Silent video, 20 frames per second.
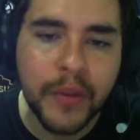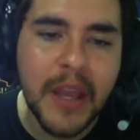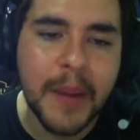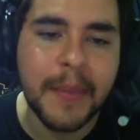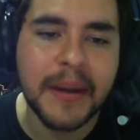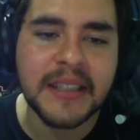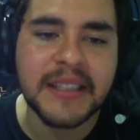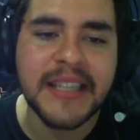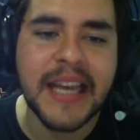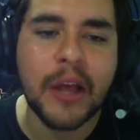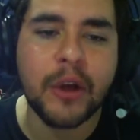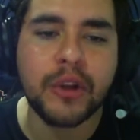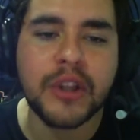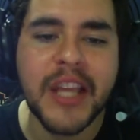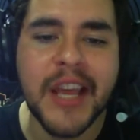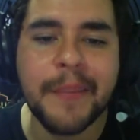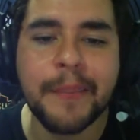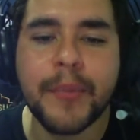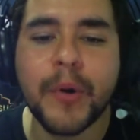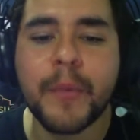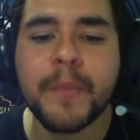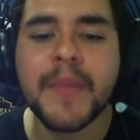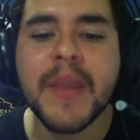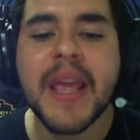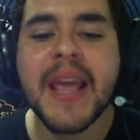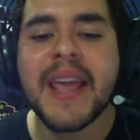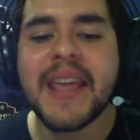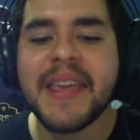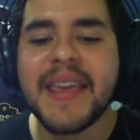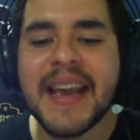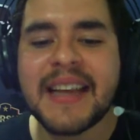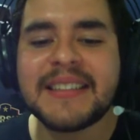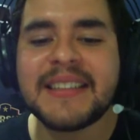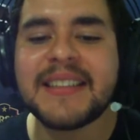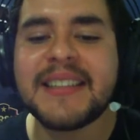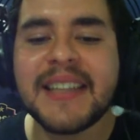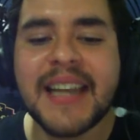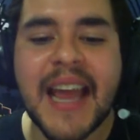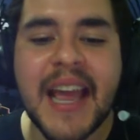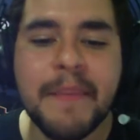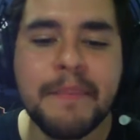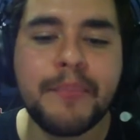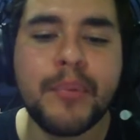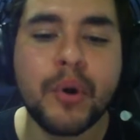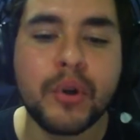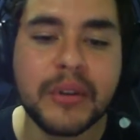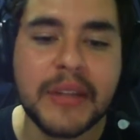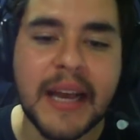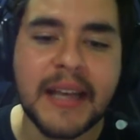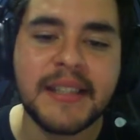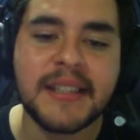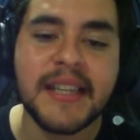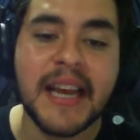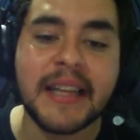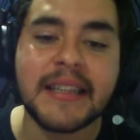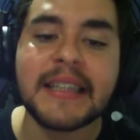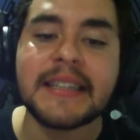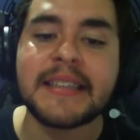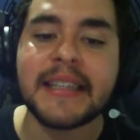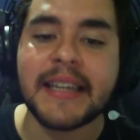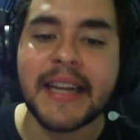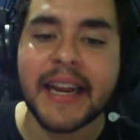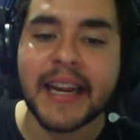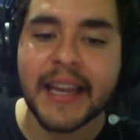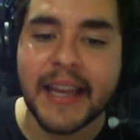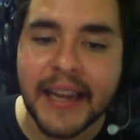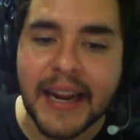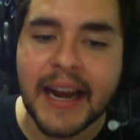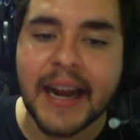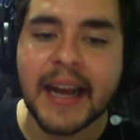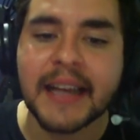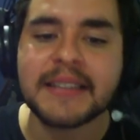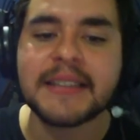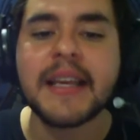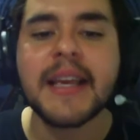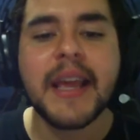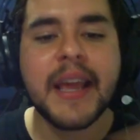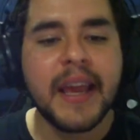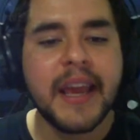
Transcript: demasiado tiempo y esa es la importancia de tener granjas